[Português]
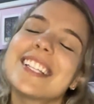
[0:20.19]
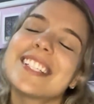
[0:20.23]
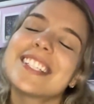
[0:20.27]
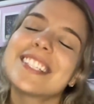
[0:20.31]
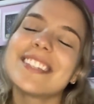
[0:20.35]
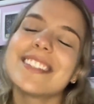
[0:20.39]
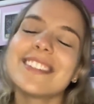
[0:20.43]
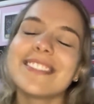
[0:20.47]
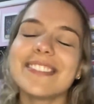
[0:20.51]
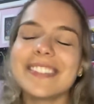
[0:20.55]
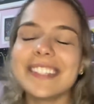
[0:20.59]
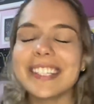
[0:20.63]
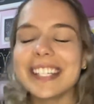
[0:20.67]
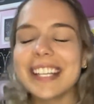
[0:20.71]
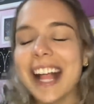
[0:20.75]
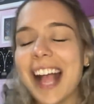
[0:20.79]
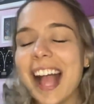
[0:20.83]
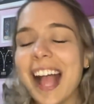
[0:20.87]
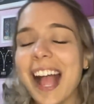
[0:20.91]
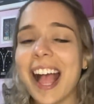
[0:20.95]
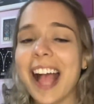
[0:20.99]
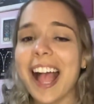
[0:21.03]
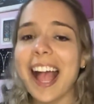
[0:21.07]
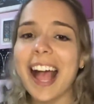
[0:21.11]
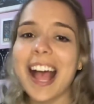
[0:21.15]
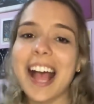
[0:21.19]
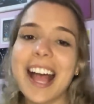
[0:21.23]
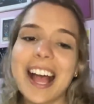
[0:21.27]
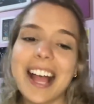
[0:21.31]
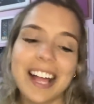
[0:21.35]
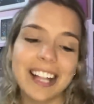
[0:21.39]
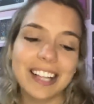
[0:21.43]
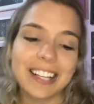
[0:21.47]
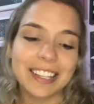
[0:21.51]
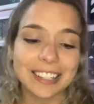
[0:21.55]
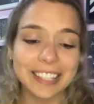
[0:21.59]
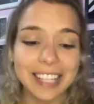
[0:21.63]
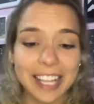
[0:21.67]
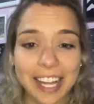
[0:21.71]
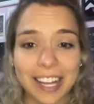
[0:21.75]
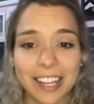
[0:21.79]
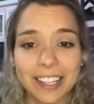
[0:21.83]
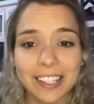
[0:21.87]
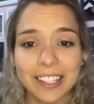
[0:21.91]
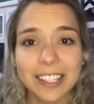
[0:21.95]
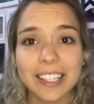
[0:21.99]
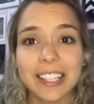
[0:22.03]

de virada.